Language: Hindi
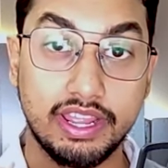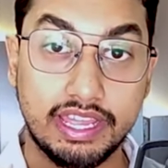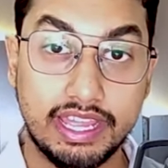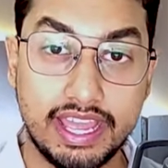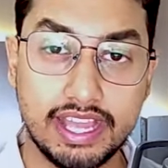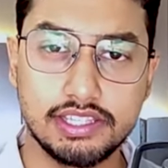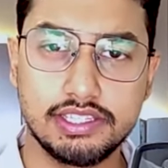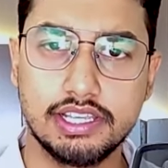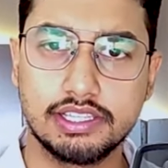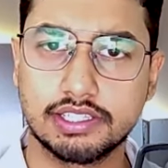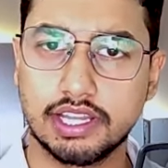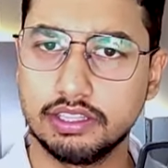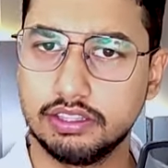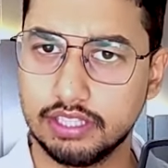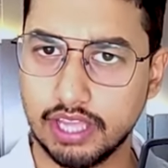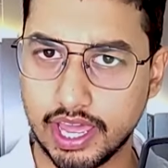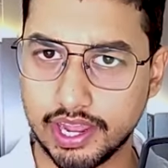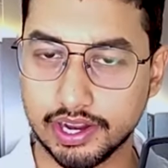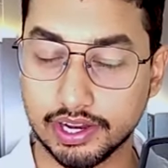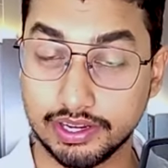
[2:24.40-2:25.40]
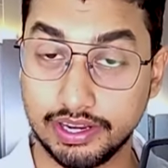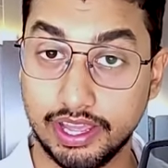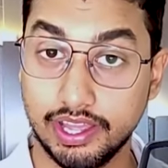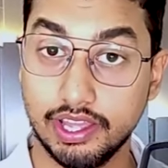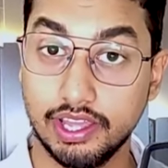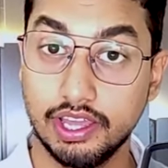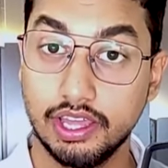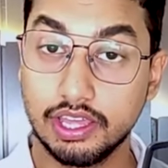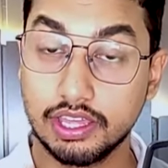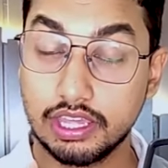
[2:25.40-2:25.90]
एक चीज़ का ध्यान रखना है
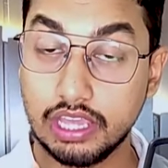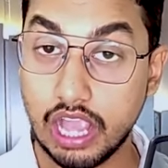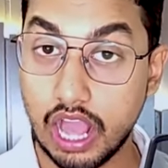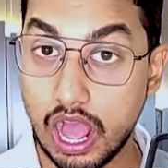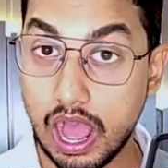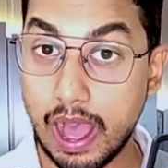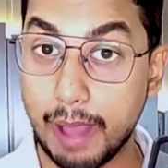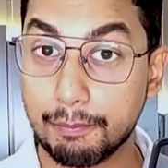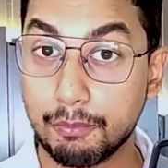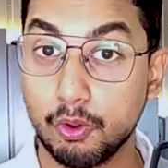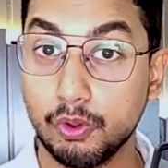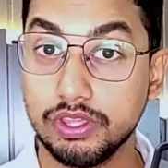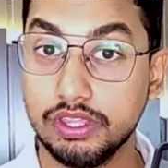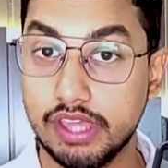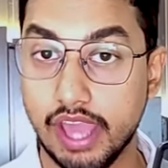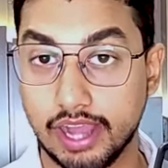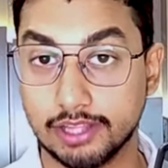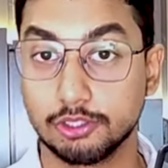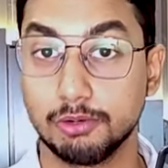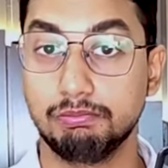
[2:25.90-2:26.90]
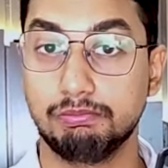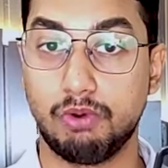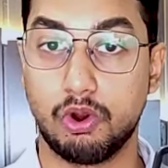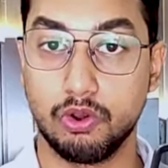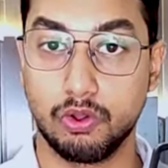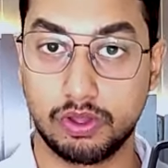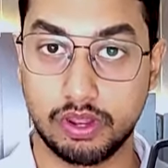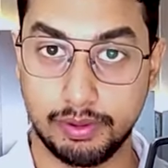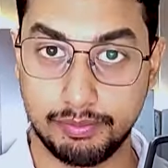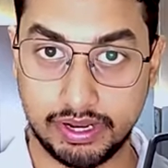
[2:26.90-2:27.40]
कि आपको या तो
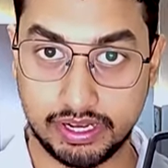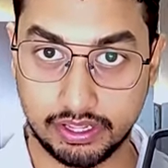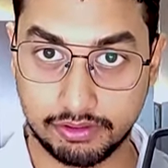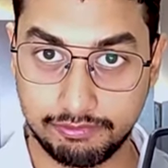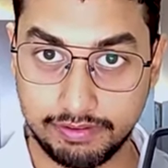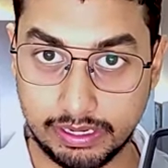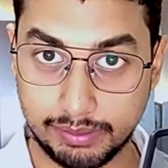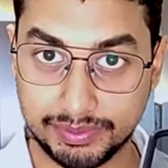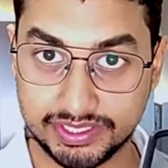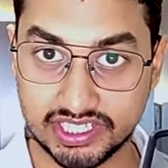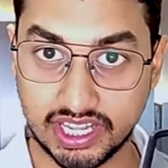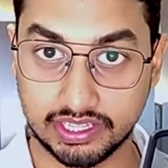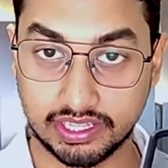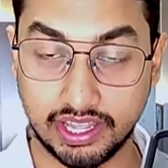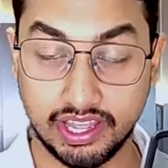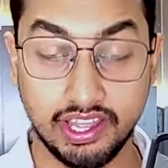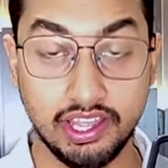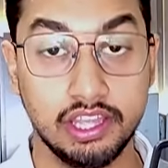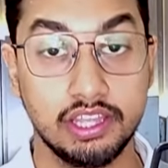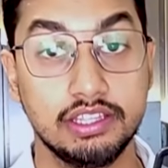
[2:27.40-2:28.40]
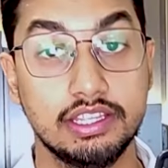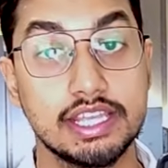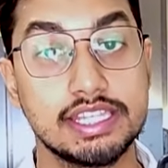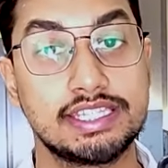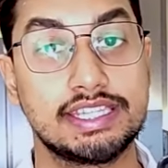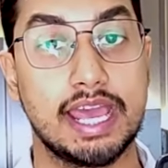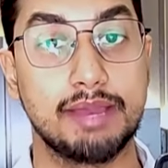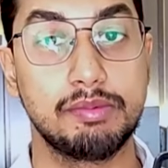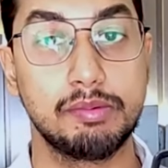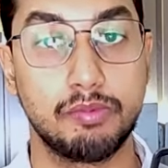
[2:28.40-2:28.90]
मोनोक्रोमेटिक फील्ड में जाना है या
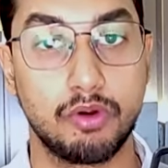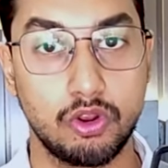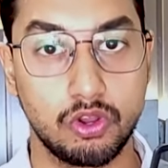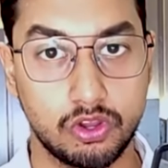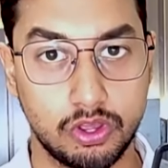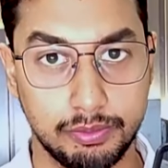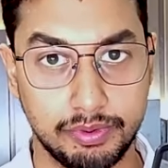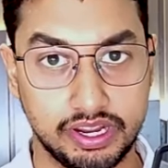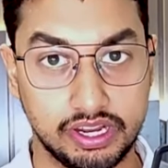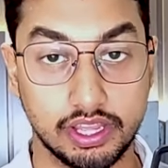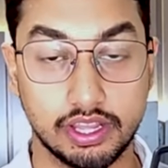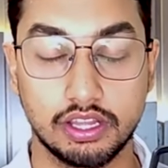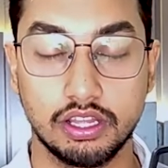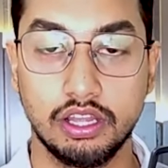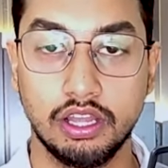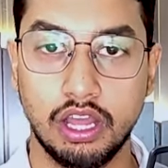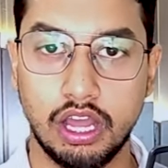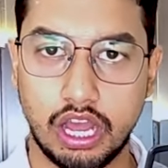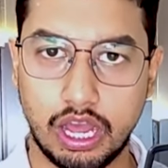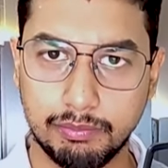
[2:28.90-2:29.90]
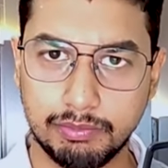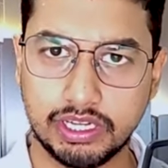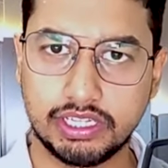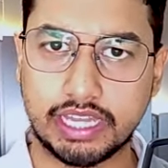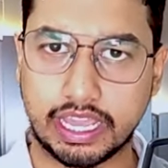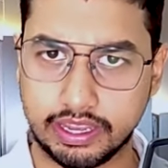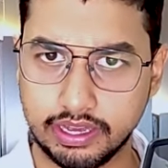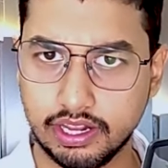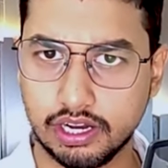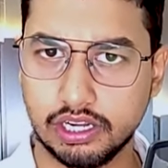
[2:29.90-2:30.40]
सेमी मोनोक्रोमेटिक अब ये
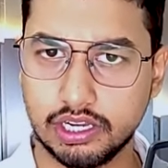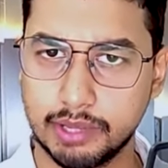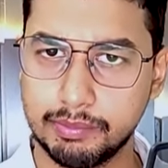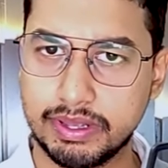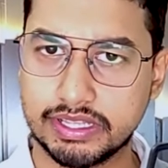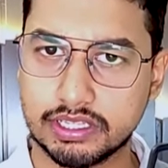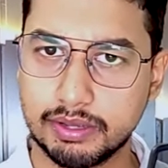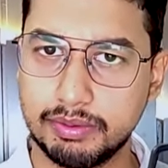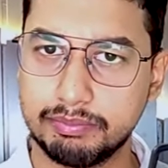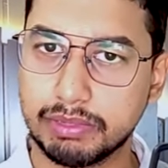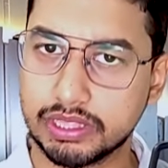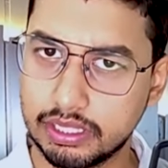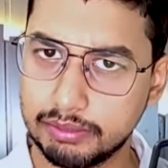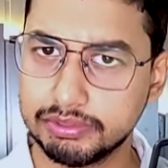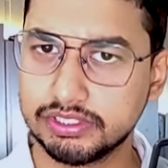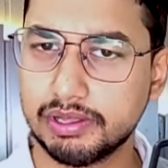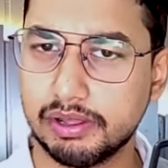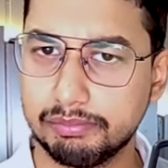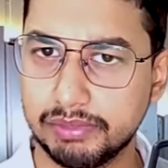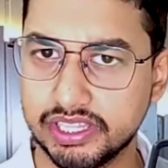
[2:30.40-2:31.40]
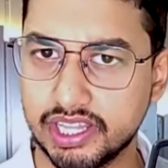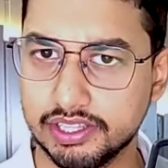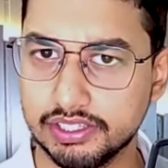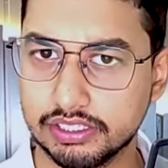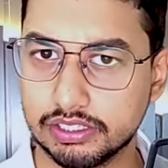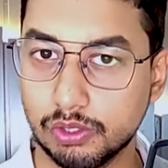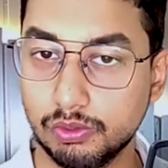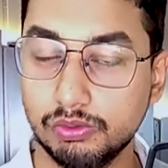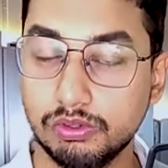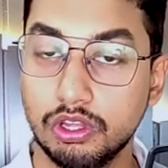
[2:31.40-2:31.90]
टेक्निकल टर्म है इसका मैं मतलब बता देता
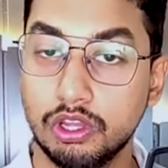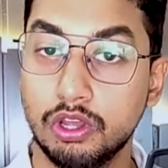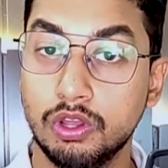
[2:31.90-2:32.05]
हूँ